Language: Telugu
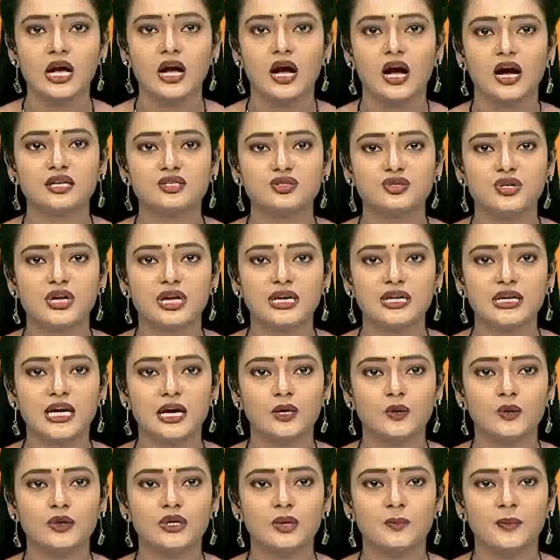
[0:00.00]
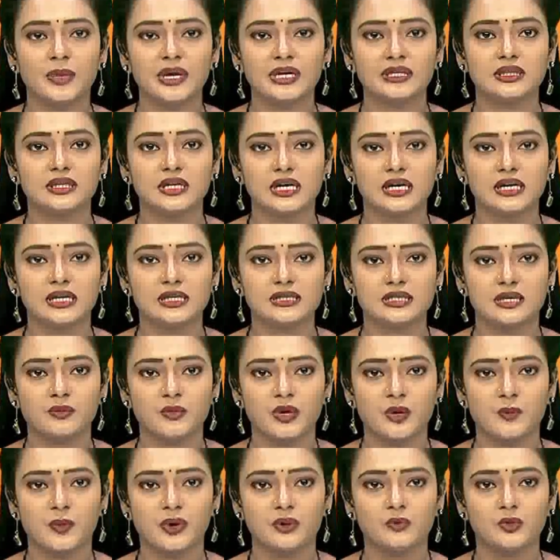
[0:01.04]
ఆస్ట్రేలియాలోని పెర్త్ నగర
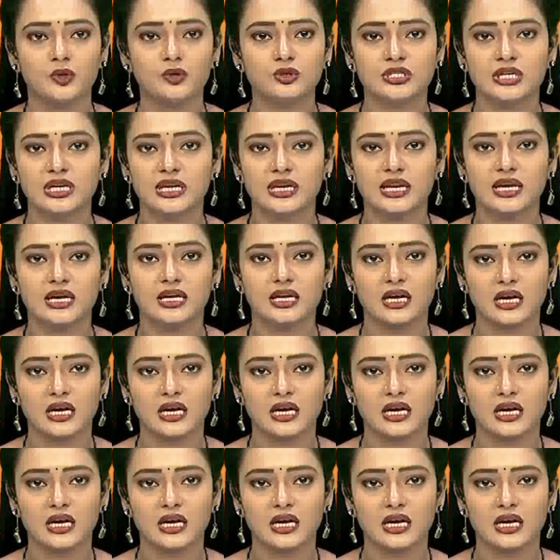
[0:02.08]
సమీపంలో చెలరేగిన